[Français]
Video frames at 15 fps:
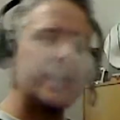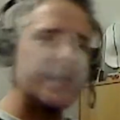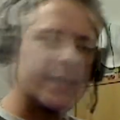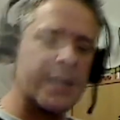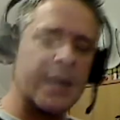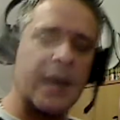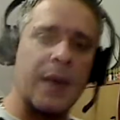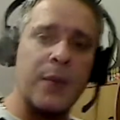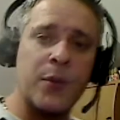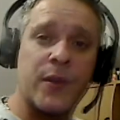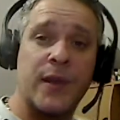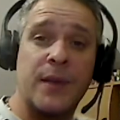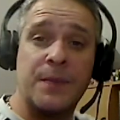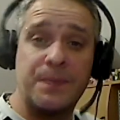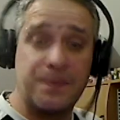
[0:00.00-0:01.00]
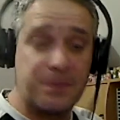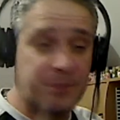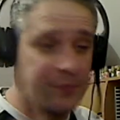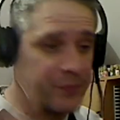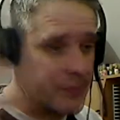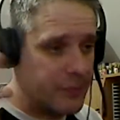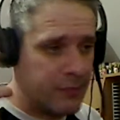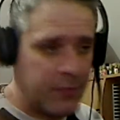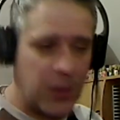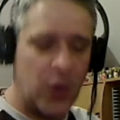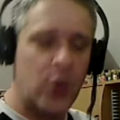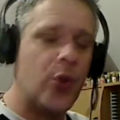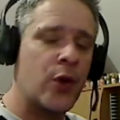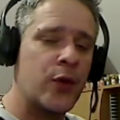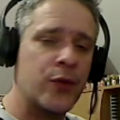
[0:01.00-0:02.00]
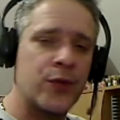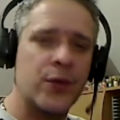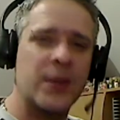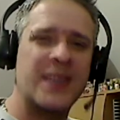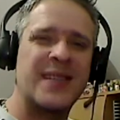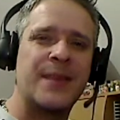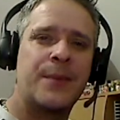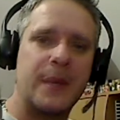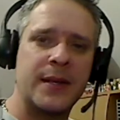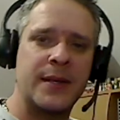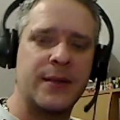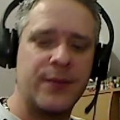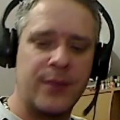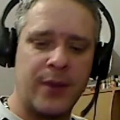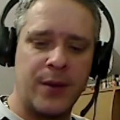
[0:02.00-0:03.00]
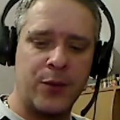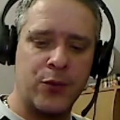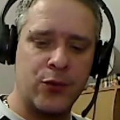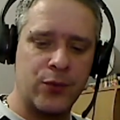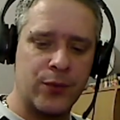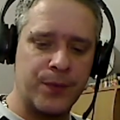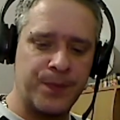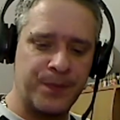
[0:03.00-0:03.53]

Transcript: c'est carrément ça encore une fois c'est pas assez fort à mon goût